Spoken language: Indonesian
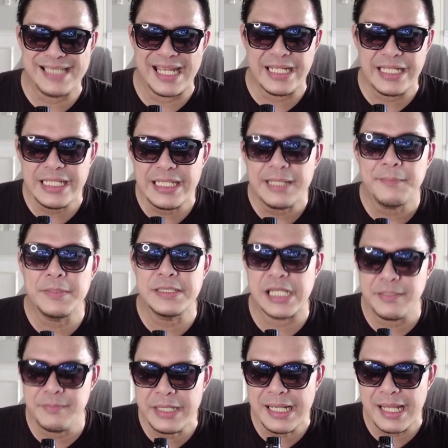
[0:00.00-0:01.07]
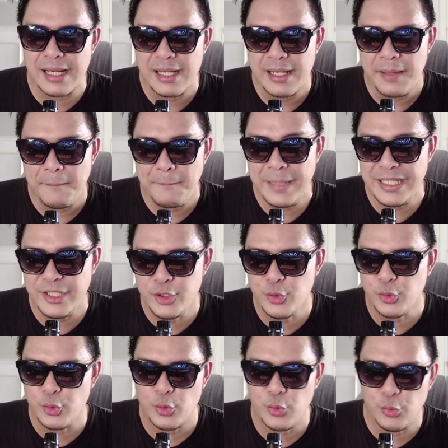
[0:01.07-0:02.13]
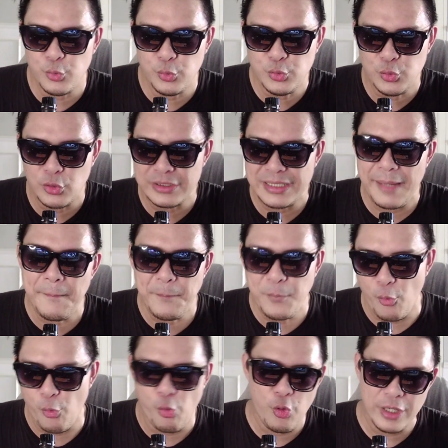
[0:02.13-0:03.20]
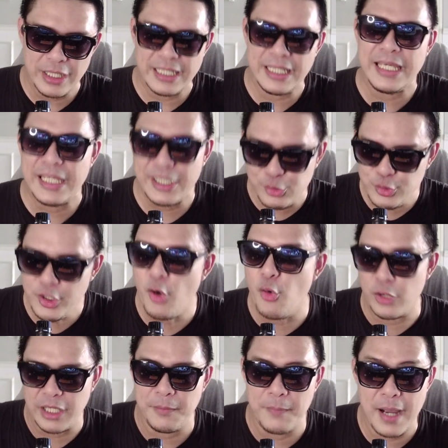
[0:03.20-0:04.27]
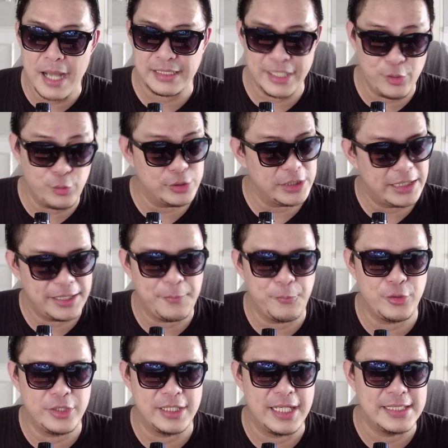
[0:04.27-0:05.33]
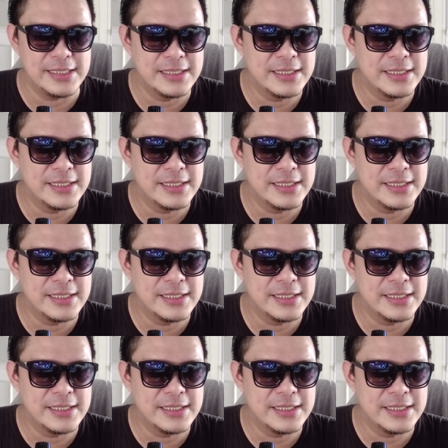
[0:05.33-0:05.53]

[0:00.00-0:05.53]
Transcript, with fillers: Jadi bisa dibilang Min Hyuk untuk tempo itu dia oke okay banget ngikutin temponya guys.